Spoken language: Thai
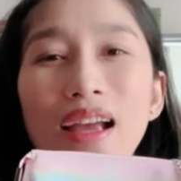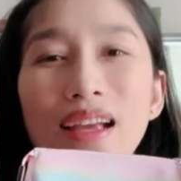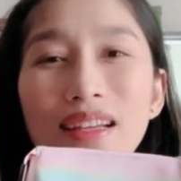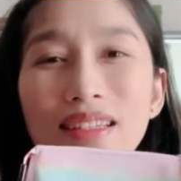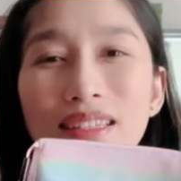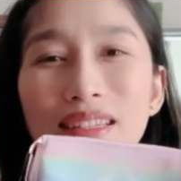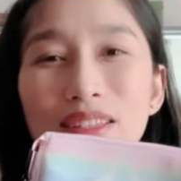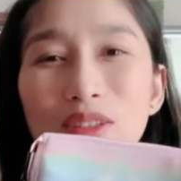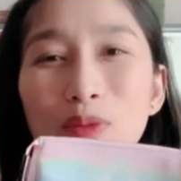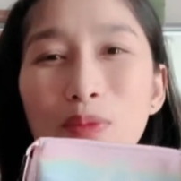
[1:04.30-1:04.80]
อะ
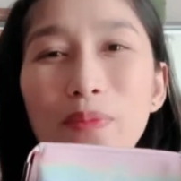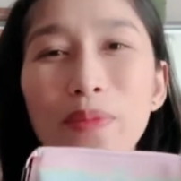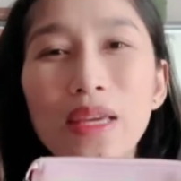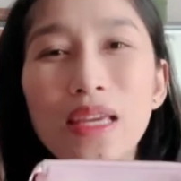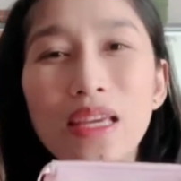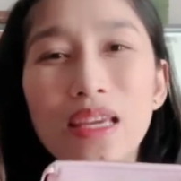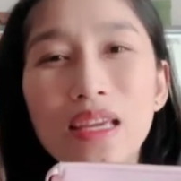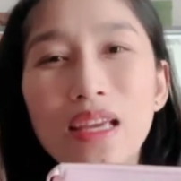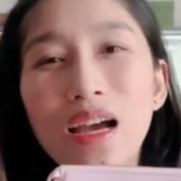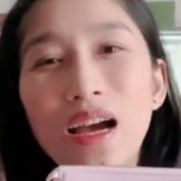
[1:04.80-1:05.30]
ฉันต้อง
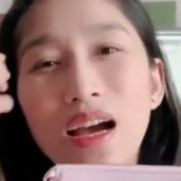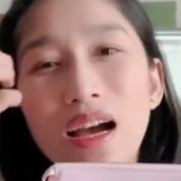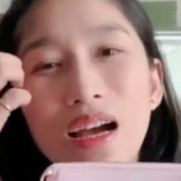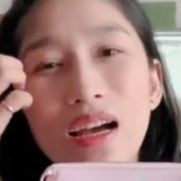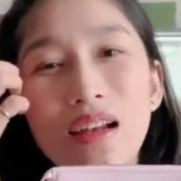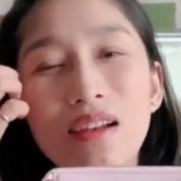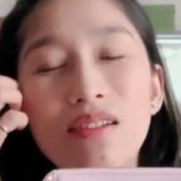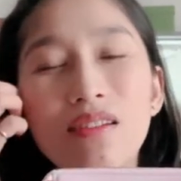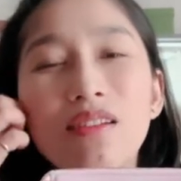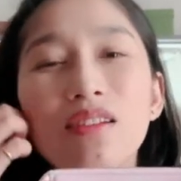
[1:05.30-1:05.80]
มีอะค่ะ
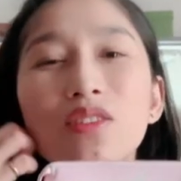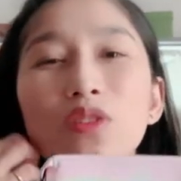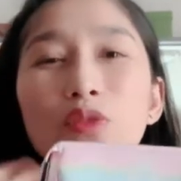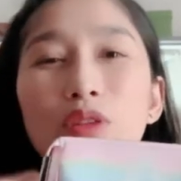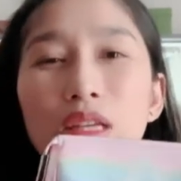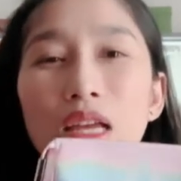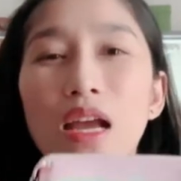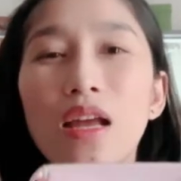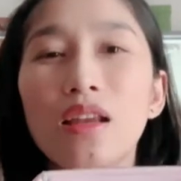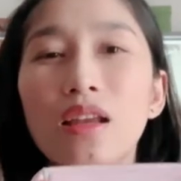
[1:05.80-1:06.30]
แล้วก็ตัว
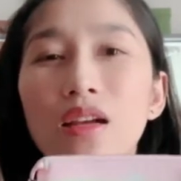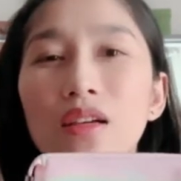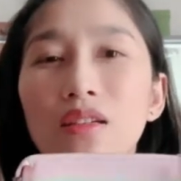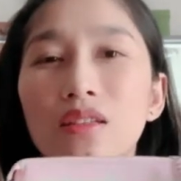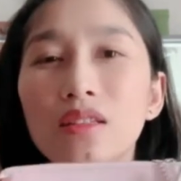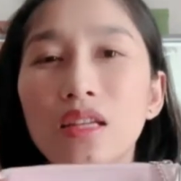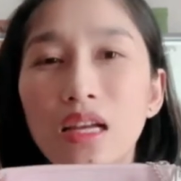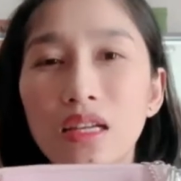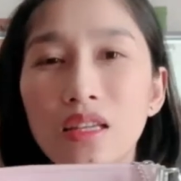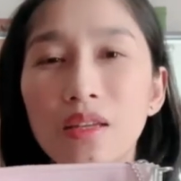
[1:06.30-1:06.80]
นี้เนี่ยคื
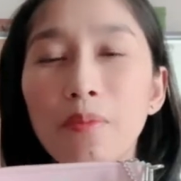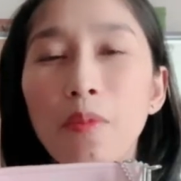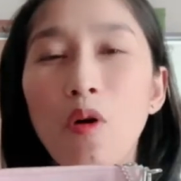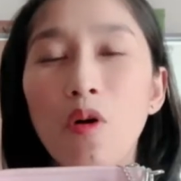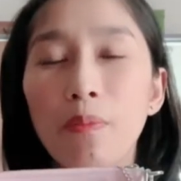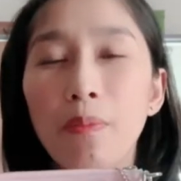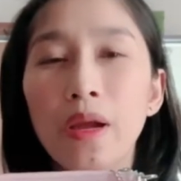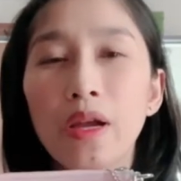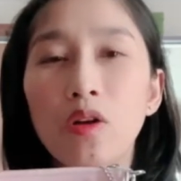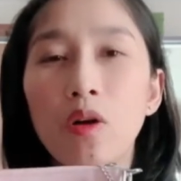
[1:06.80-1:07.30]
ออย่างที่บอก
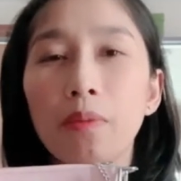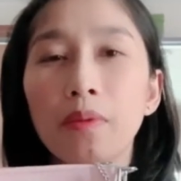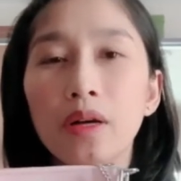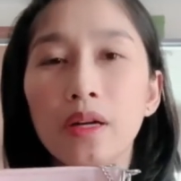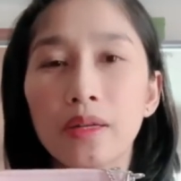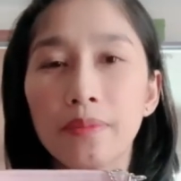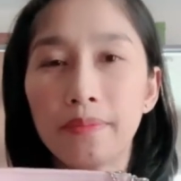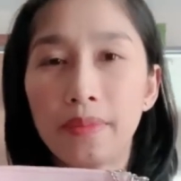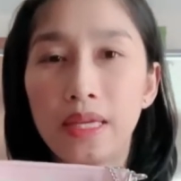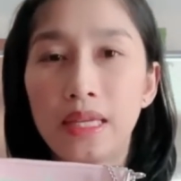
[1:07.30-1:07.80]
ไปก็เค
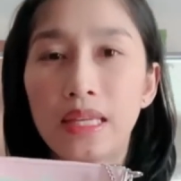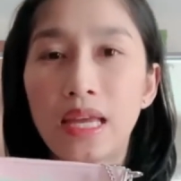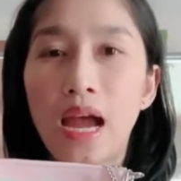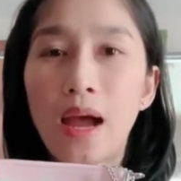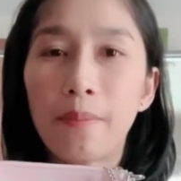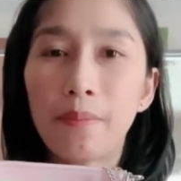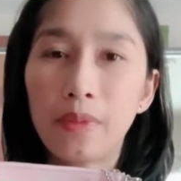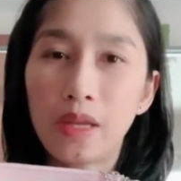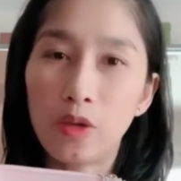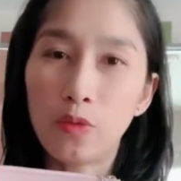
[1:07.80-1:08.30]
ยมี
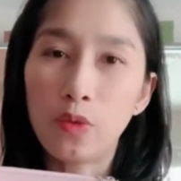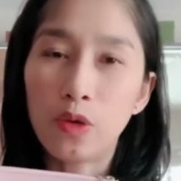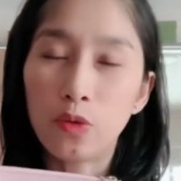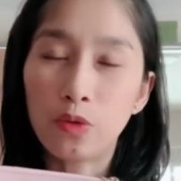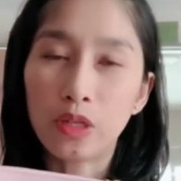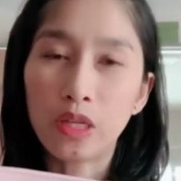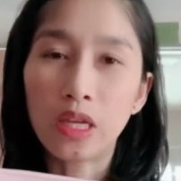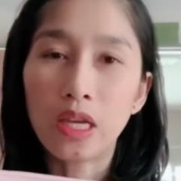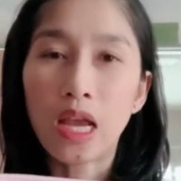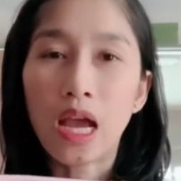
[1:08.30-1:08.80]
ทำรีวิว
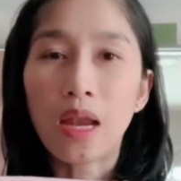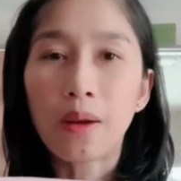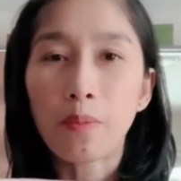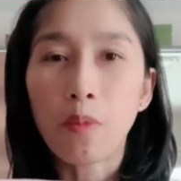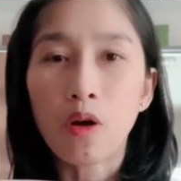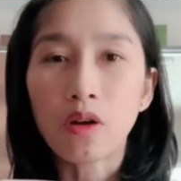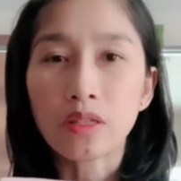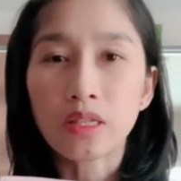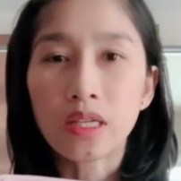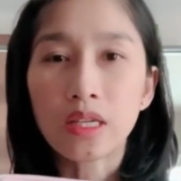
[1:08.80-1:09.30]
ที่
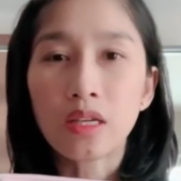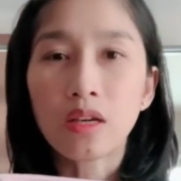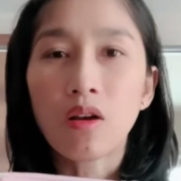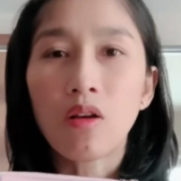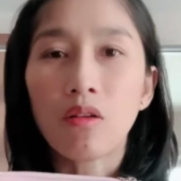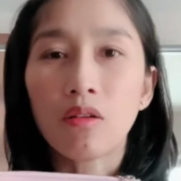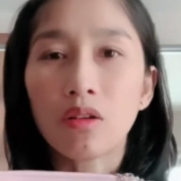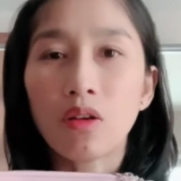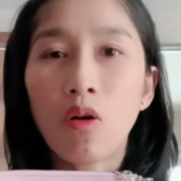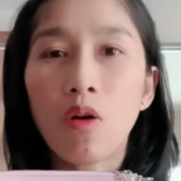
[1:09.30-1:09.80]
unboxing ข
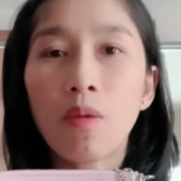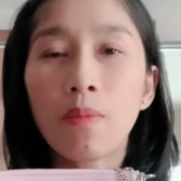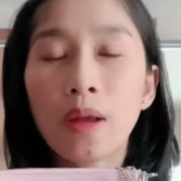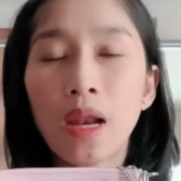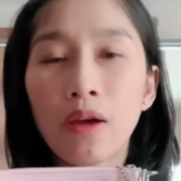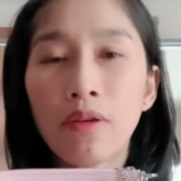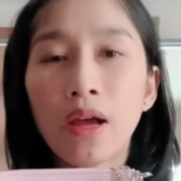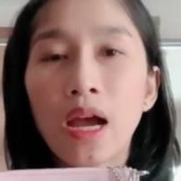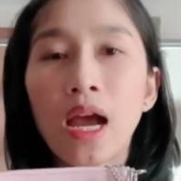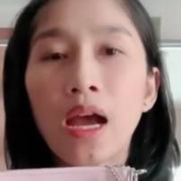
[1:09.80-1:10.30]
องน้องมา
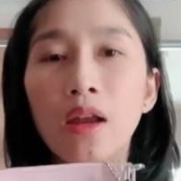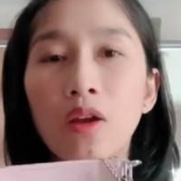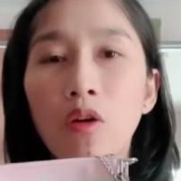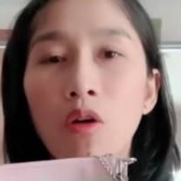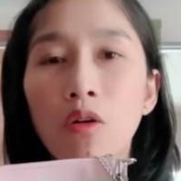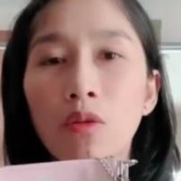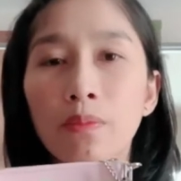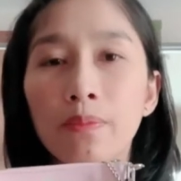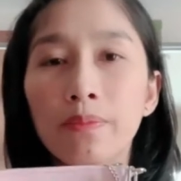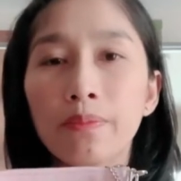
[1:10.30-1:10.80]
แล้วนะคะ น้
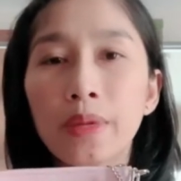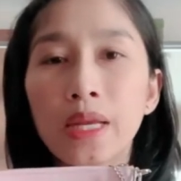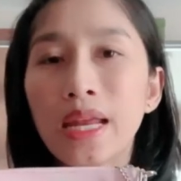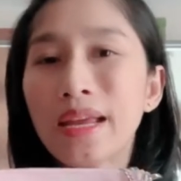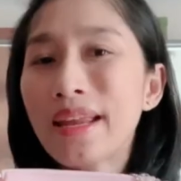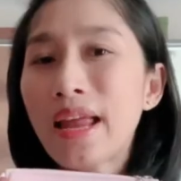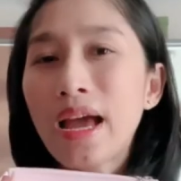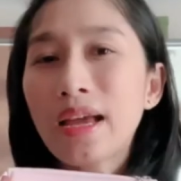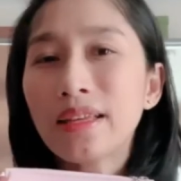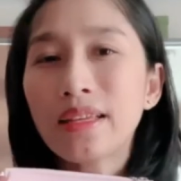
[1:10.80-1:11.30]
องไม่ได้
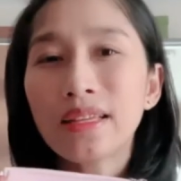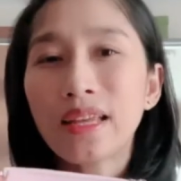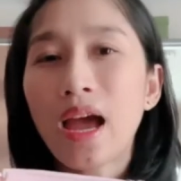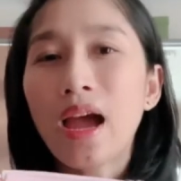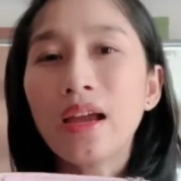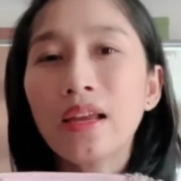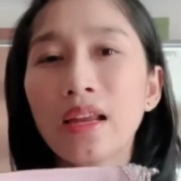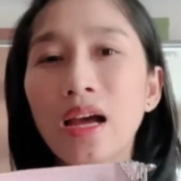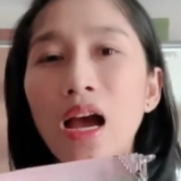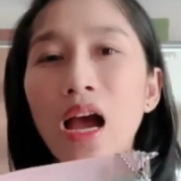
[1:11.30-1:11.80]
ได้ที่ไท
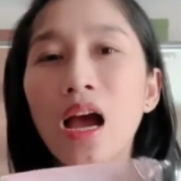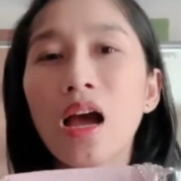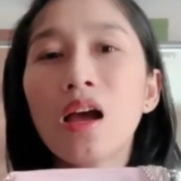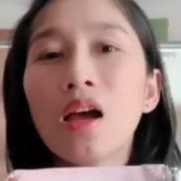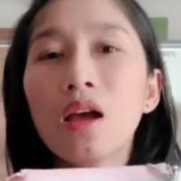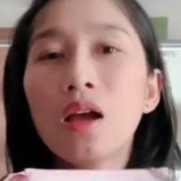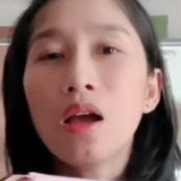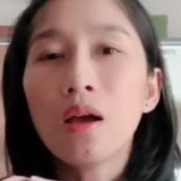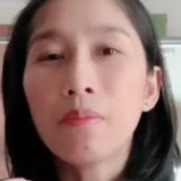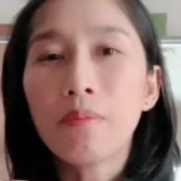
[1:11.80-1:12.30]
ยนะคะ
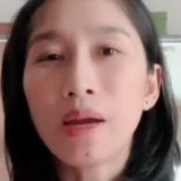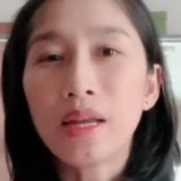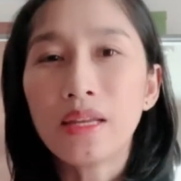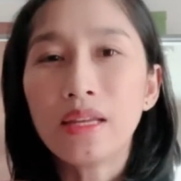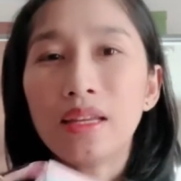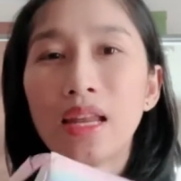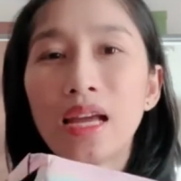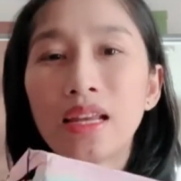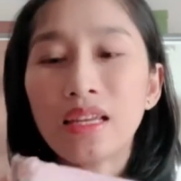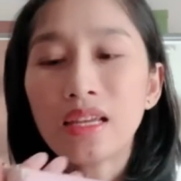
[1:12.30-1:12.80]
ใบ
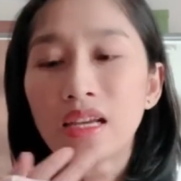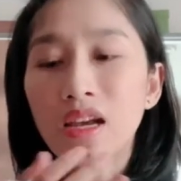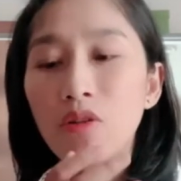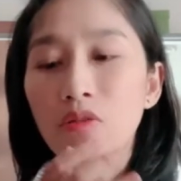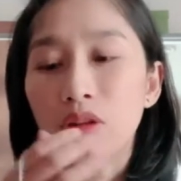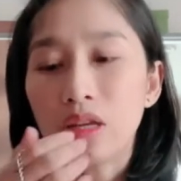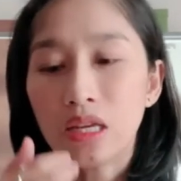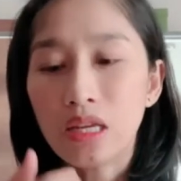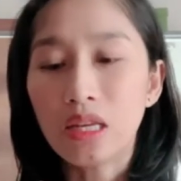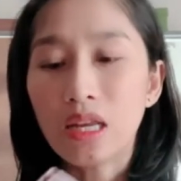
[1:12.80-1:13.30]
นี้ได้ที่เกา
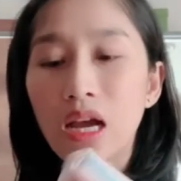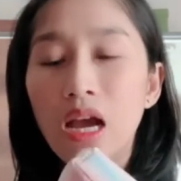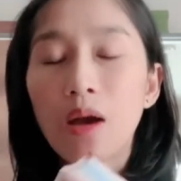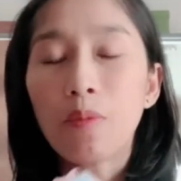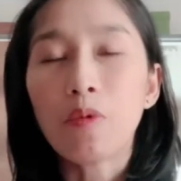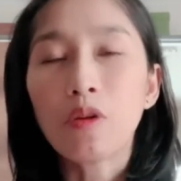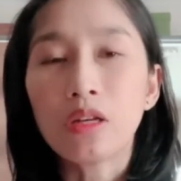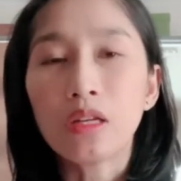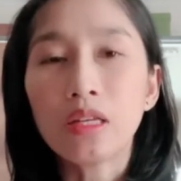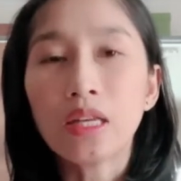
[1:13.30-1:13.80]
หลีนะคะ
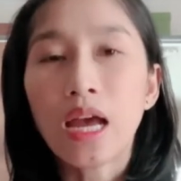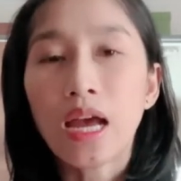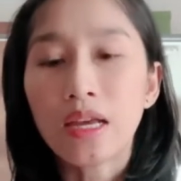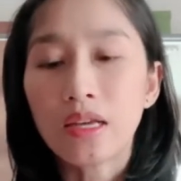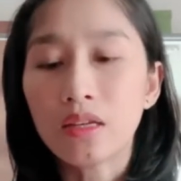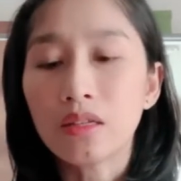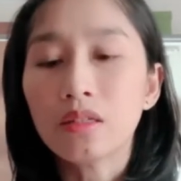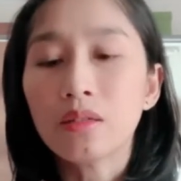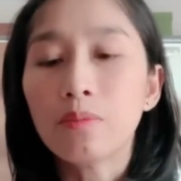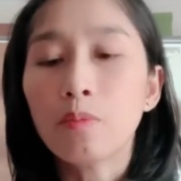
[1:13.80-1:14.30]
เพราะที่ไทย
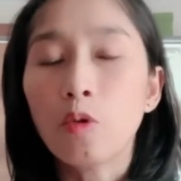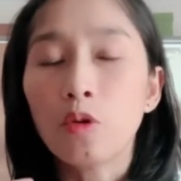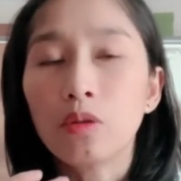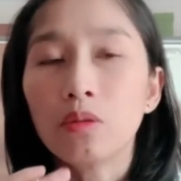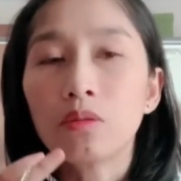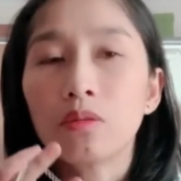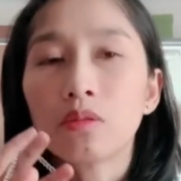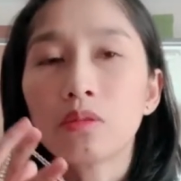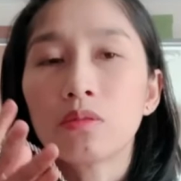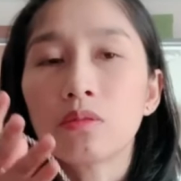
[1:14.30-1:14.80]
คือหมด
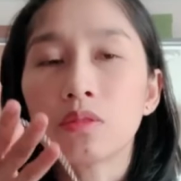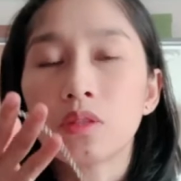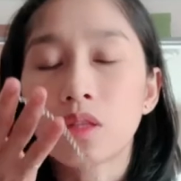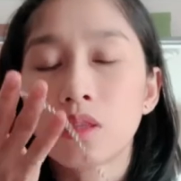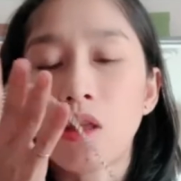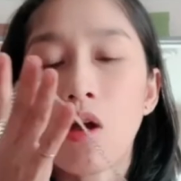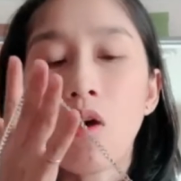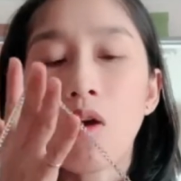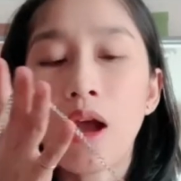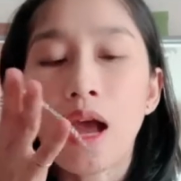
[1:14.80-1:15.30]
ส
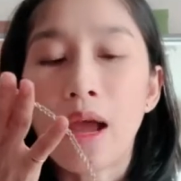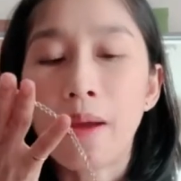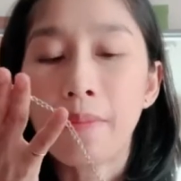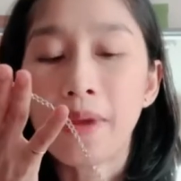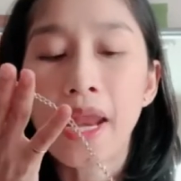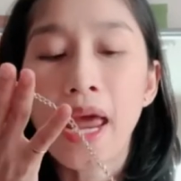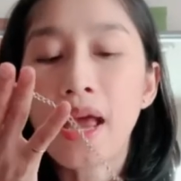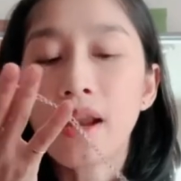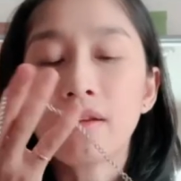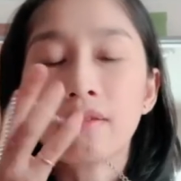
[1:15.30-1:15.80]
ต็อกหา
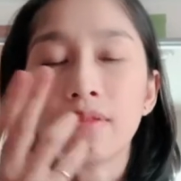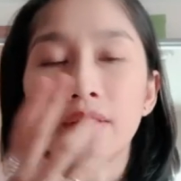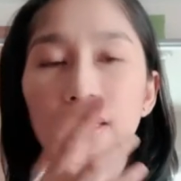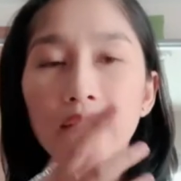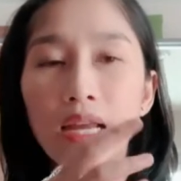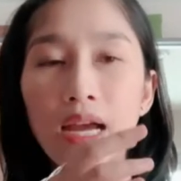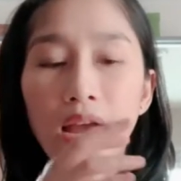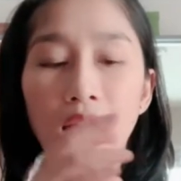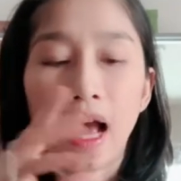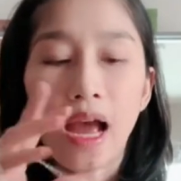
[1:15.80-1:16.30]
ไม่ได้เลย
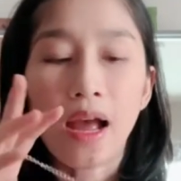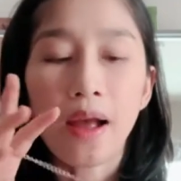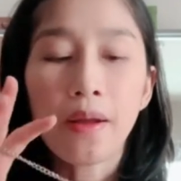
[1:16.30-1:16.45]
นะคะ